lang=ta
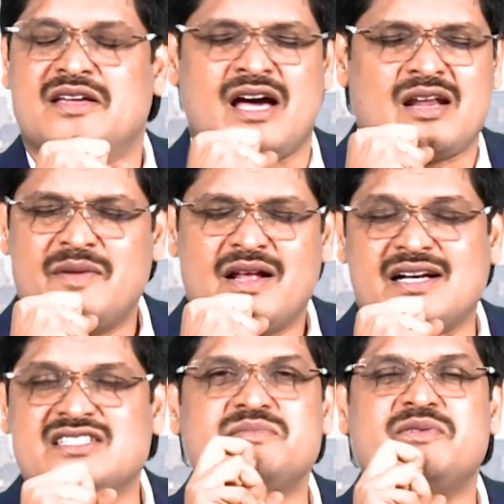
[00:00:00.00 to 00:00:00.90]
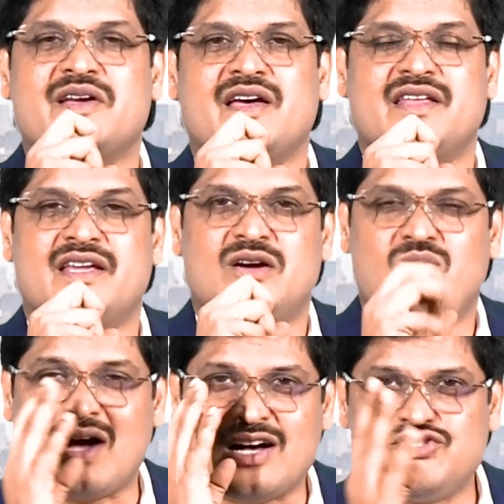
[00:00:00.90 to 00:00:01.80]
யார் மேலே கசத்து வைக்காதீங்க
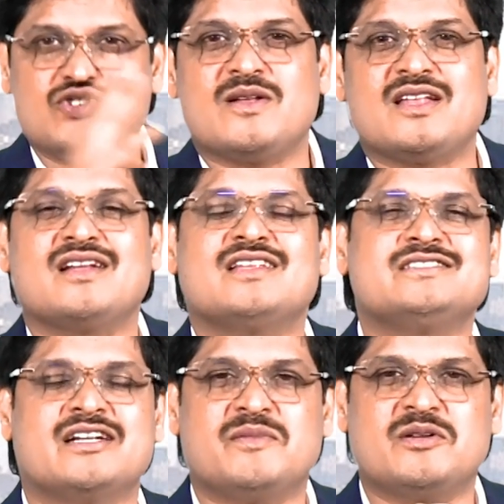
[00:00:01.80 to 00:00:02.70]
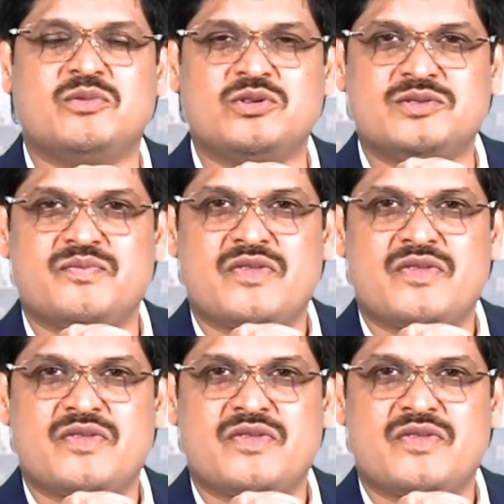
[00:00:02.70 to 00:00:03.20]
உங்கள் ஆசீர்வாதம் அதில் தடை பண்ண போகுது